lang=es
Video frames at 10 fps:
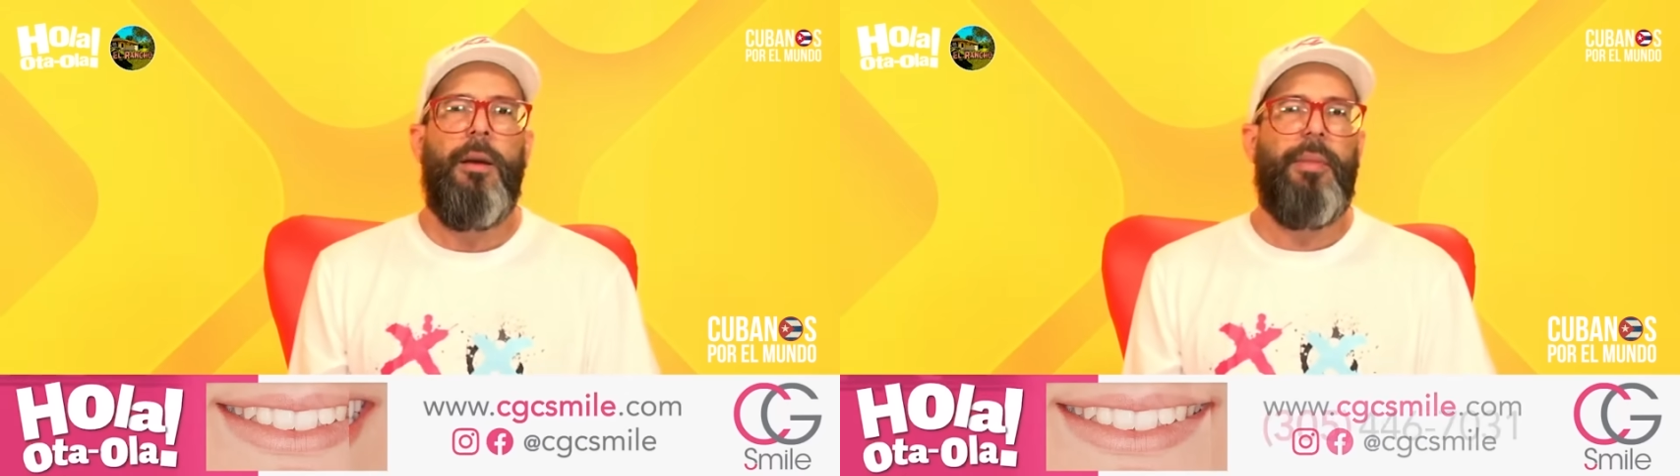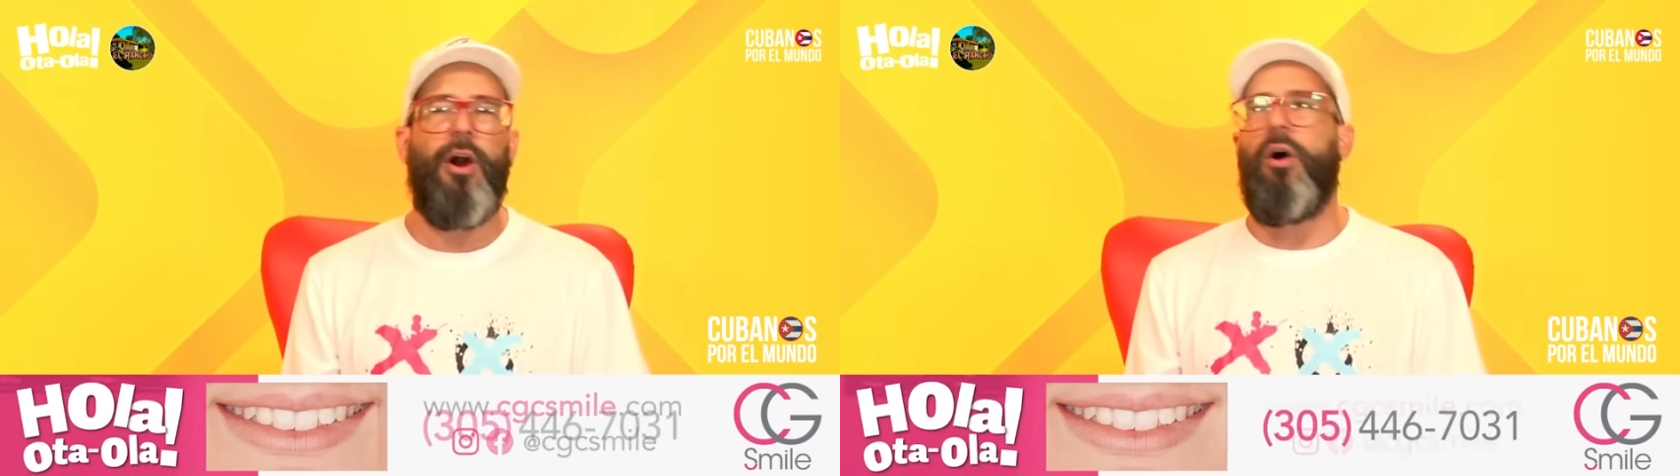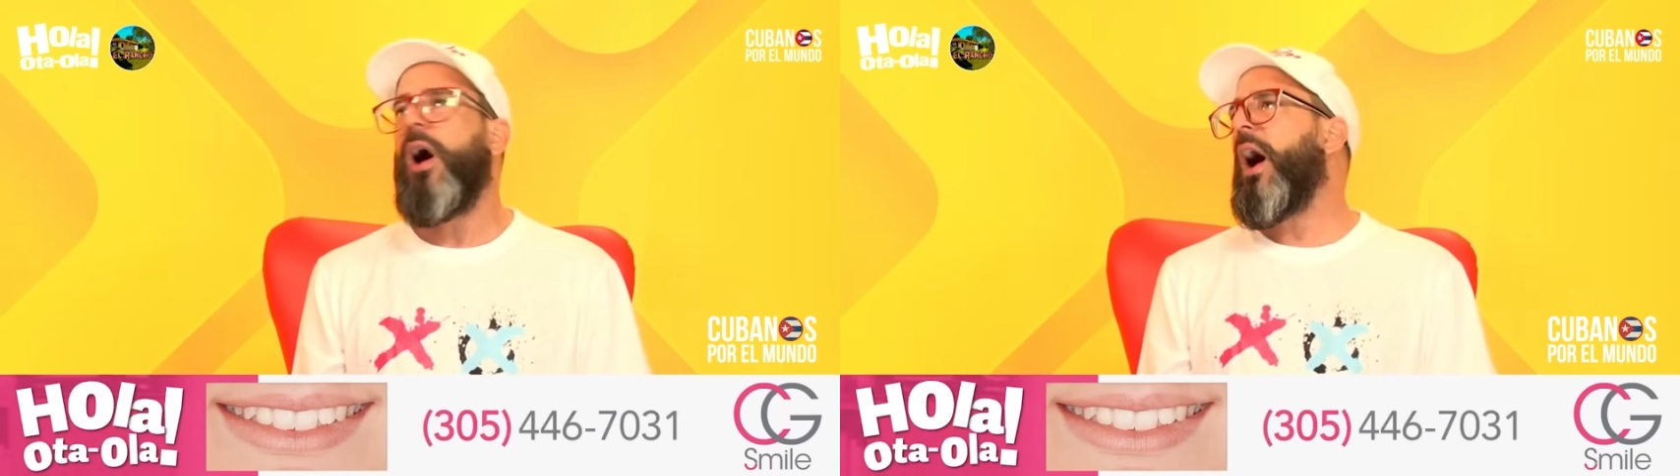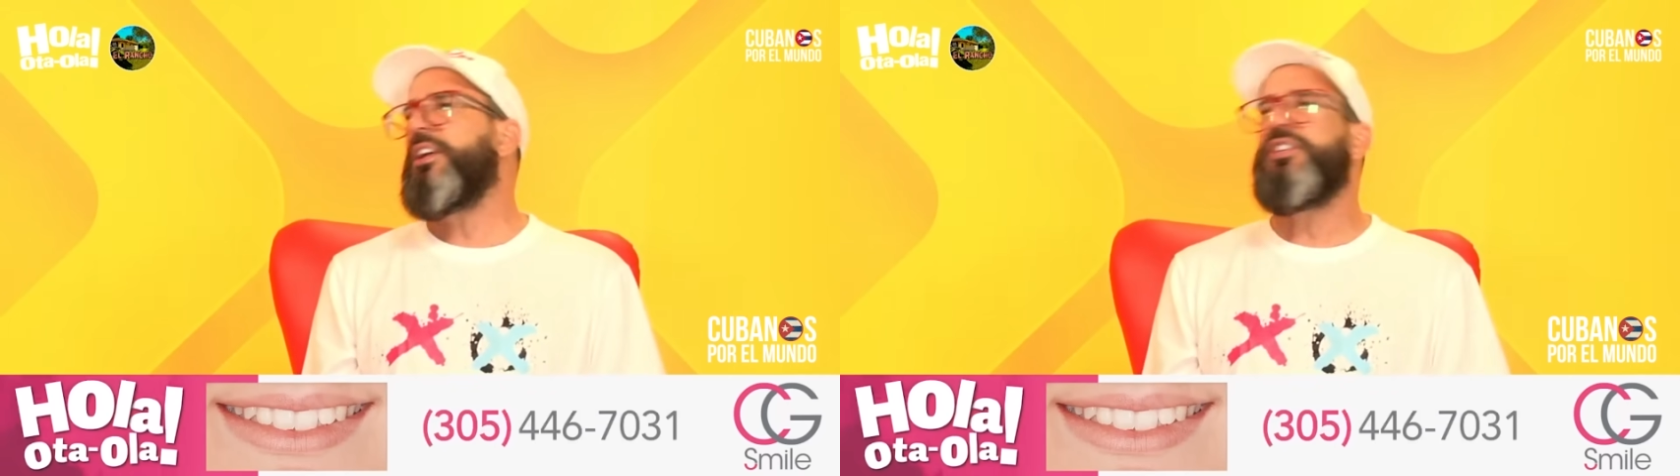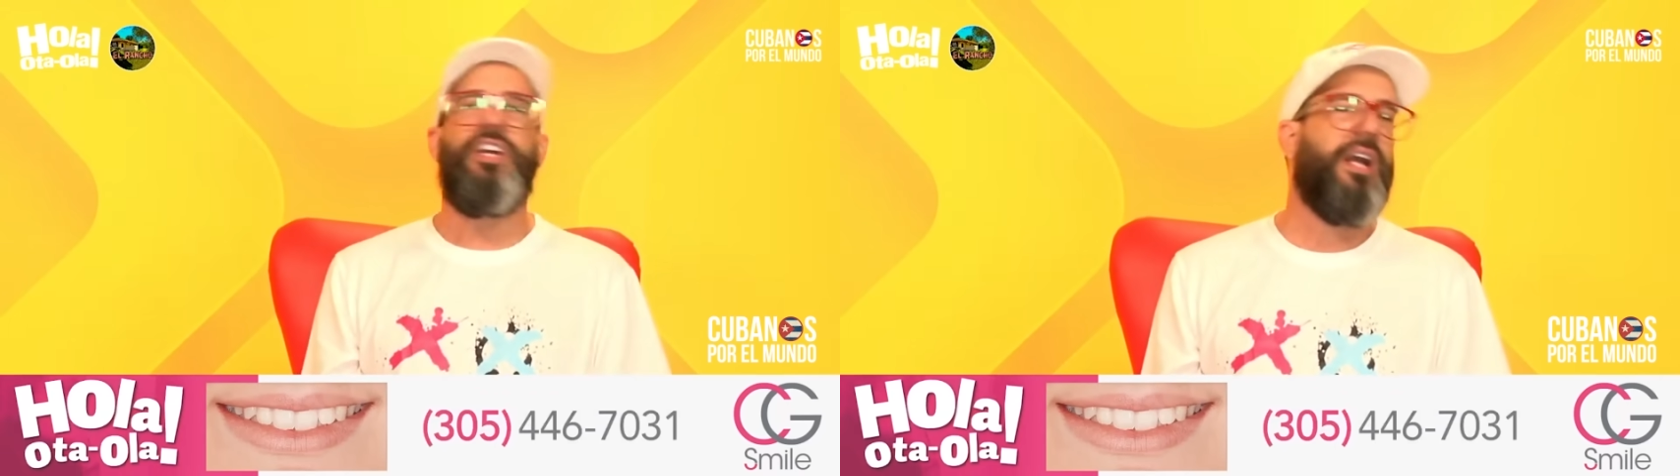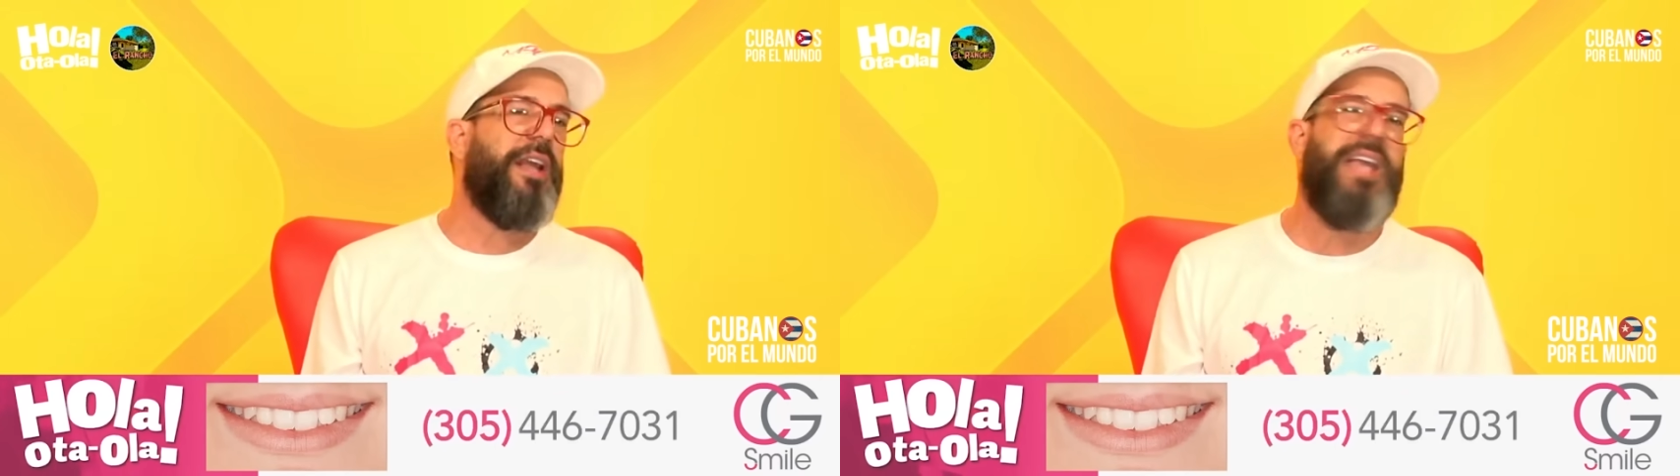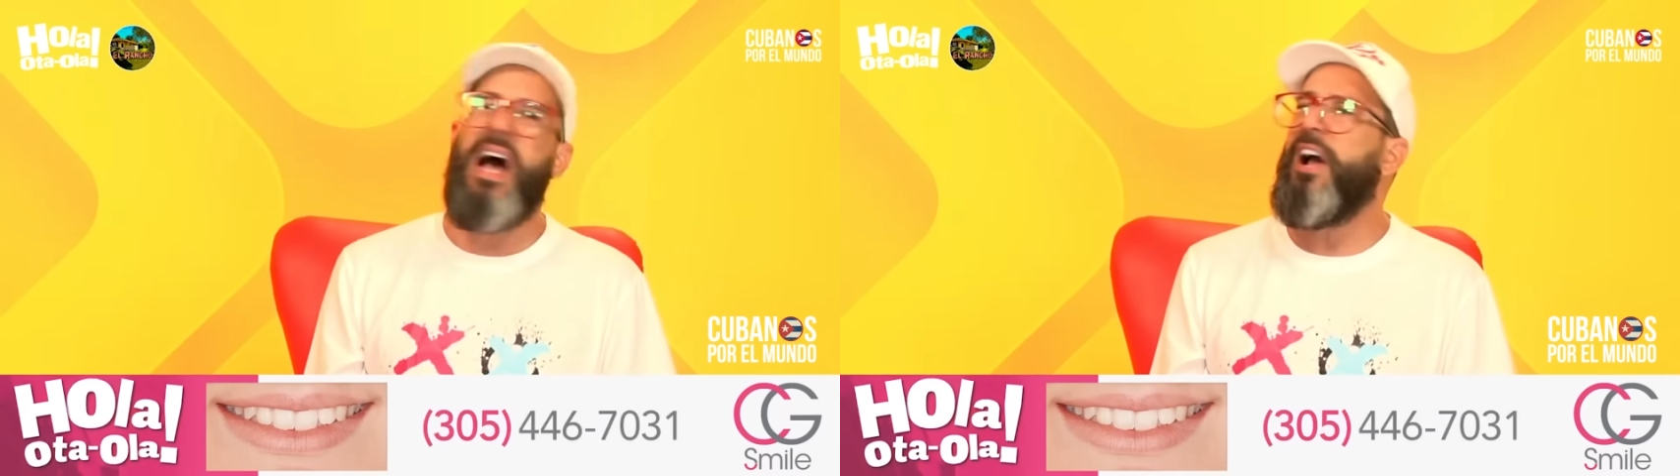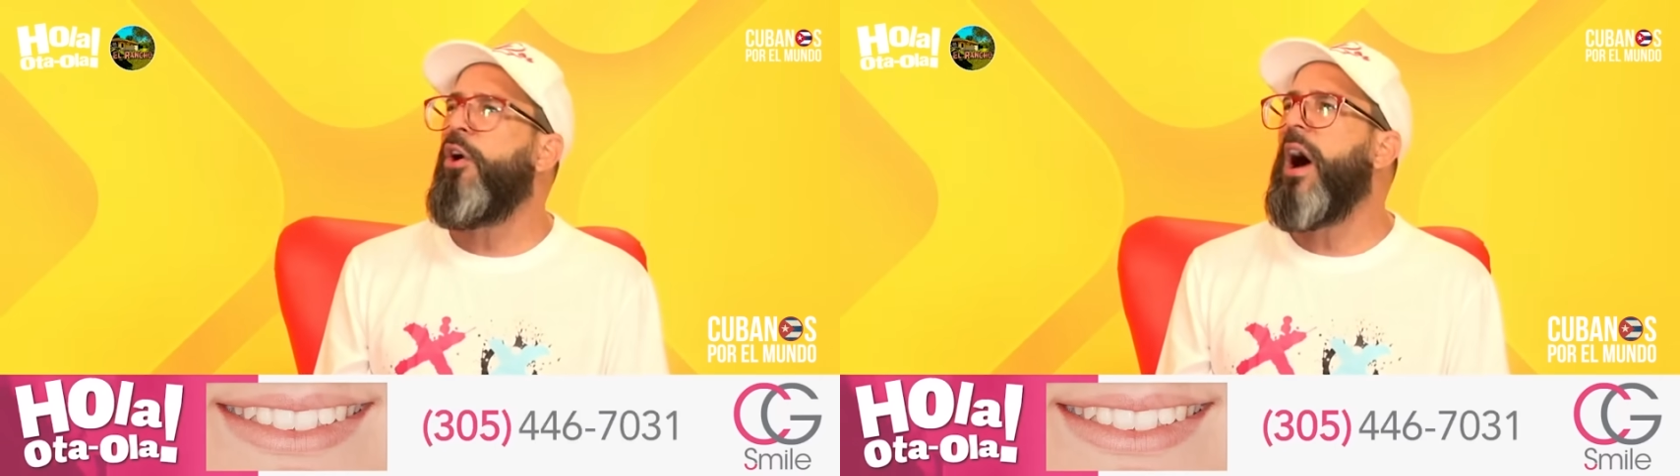Pero, ay, chica,
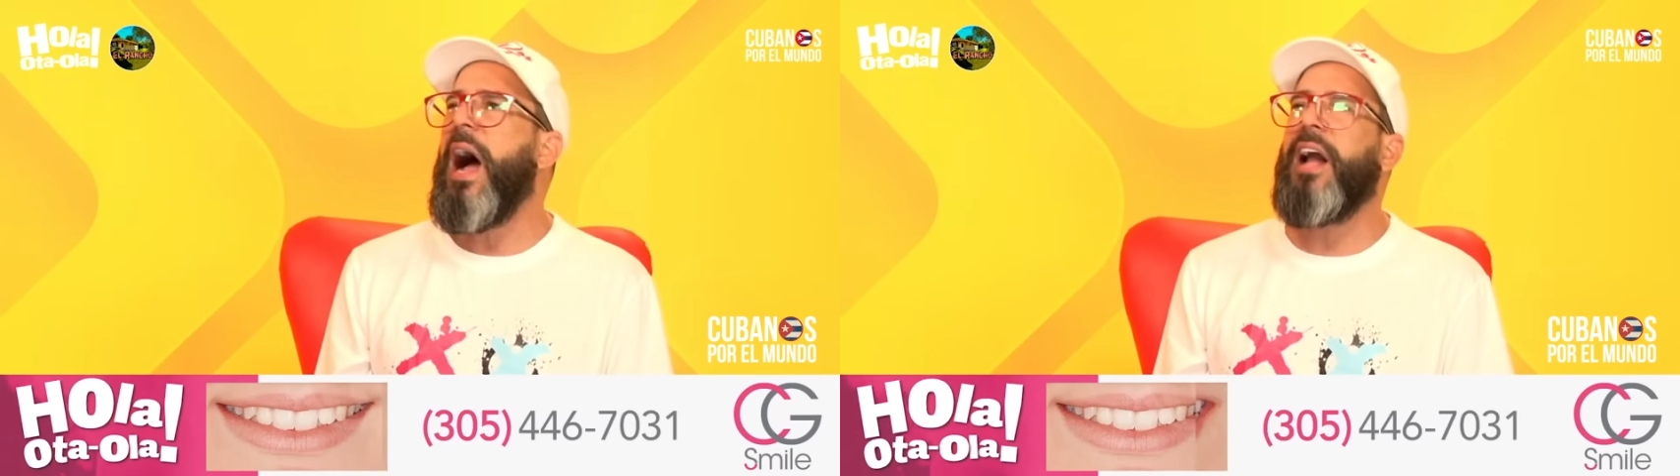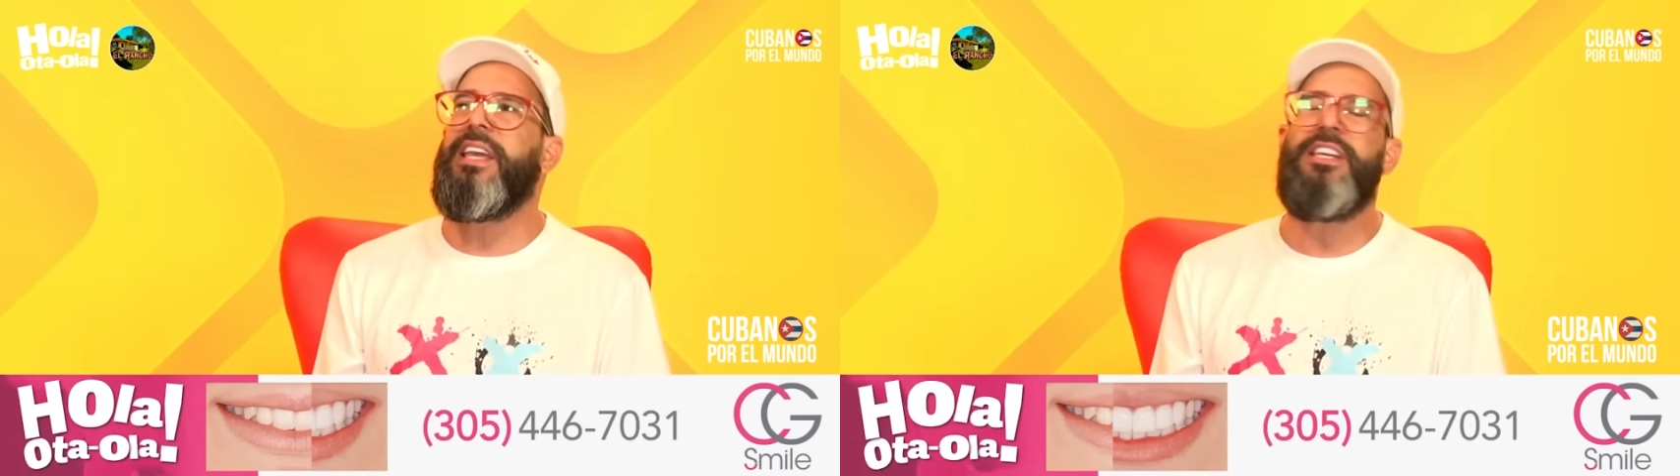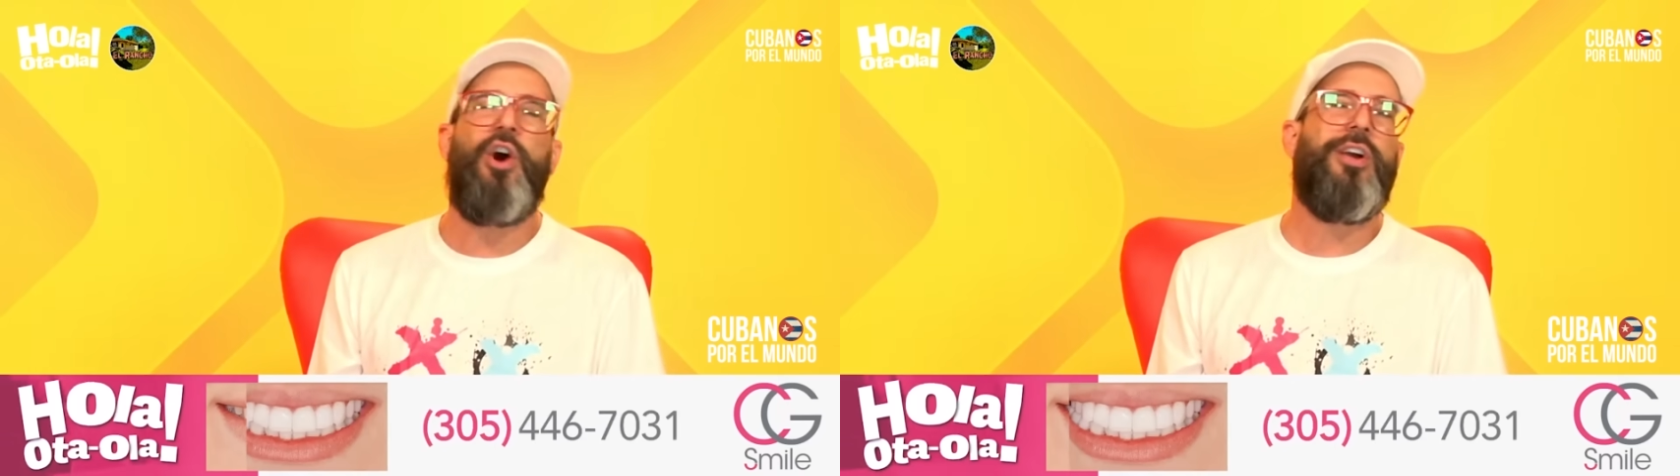ya aquí yo,